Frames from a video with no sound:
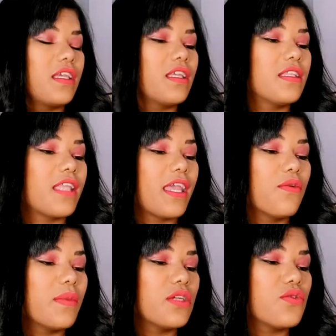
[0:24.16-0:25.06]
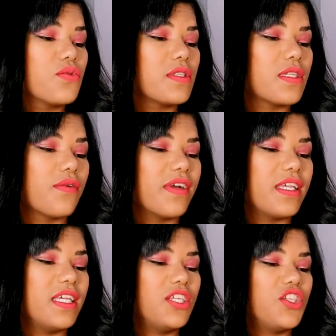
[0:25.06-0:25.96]
que tem uma junção
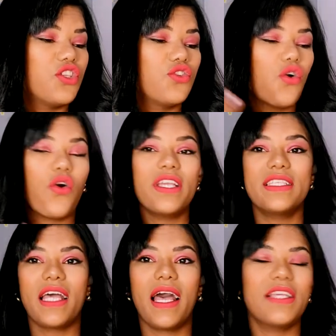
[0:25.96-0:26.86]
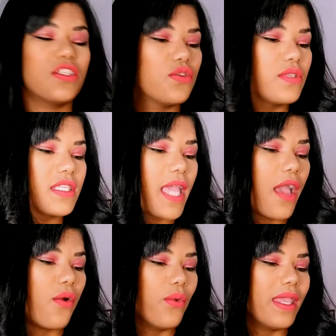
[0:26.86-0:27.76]
aí de dois ácidos, que
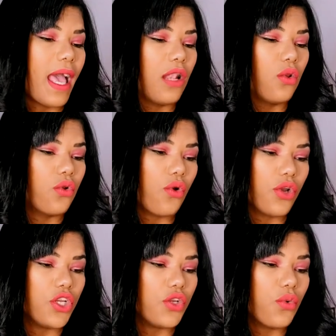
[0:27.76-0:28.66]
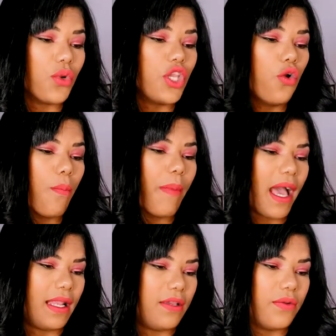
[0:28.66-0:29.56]
é o hialurônico e o
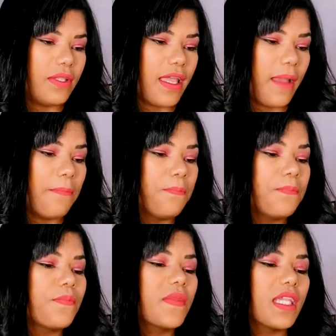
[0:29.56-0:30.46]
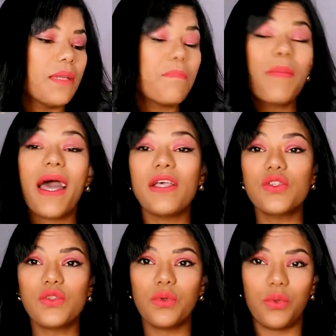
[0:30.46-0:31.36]
málico, tá?
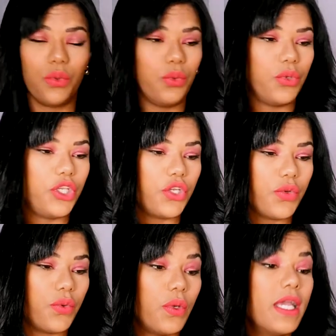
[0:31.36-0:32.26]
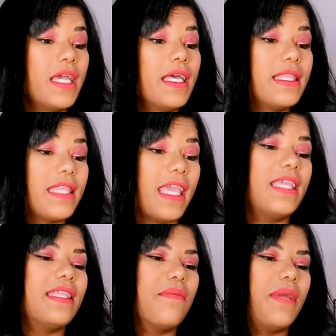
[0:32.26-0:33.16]
passo único.
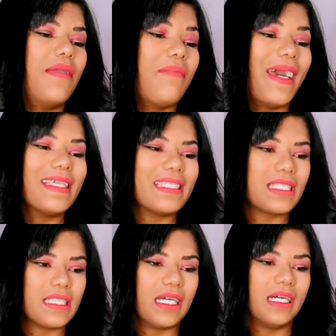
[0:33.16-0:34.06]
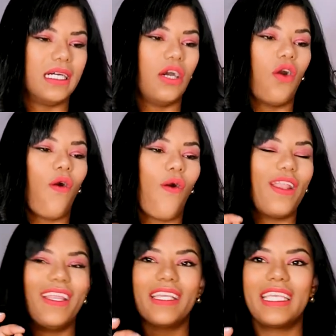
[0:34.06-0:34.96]
Tem também maçã,
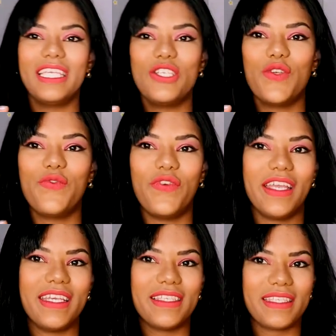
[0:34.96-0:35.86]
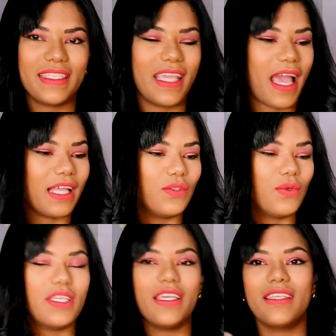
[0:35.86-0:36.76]
olha que
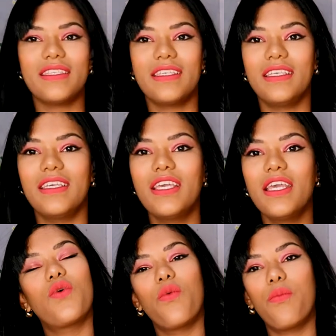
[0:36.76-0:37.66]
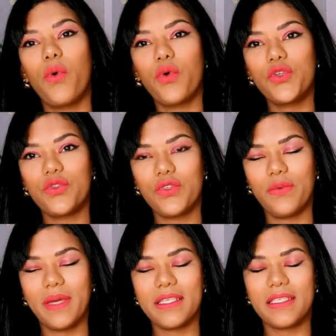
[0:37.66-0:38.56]
diferenciado. E esse composto
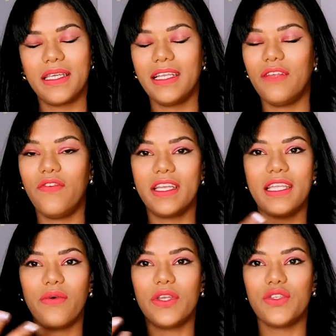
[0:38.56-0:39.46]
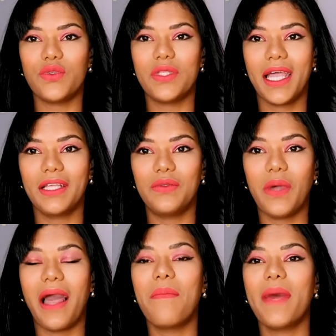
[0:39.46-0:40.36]
de maçã, ele vai dar um
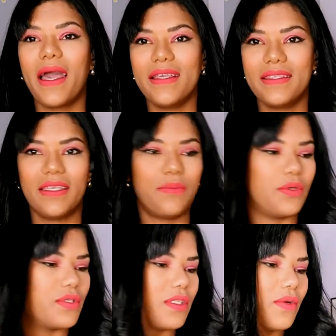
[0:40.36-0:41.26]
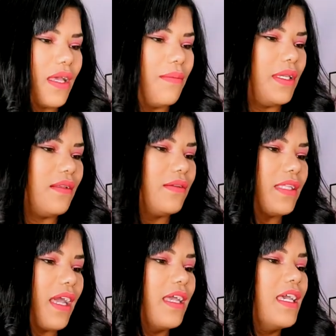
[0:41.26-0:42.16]
resultado a mais aí para o seu cabelo,
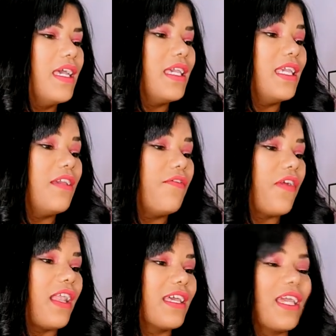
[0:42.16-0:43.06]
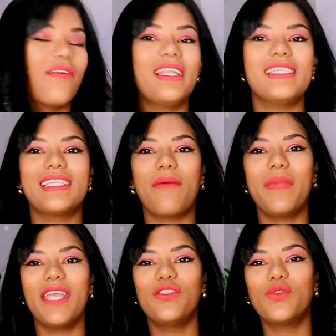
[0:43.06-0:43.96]
tá? E fala que é um
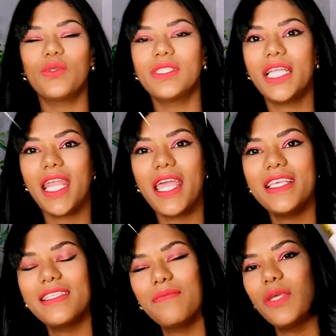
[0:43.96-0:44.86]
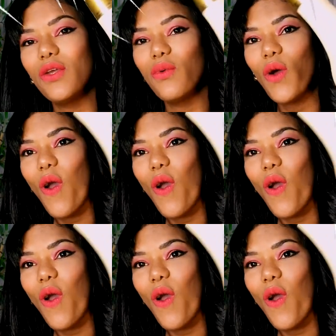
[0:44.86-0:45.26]
alisamento 3000.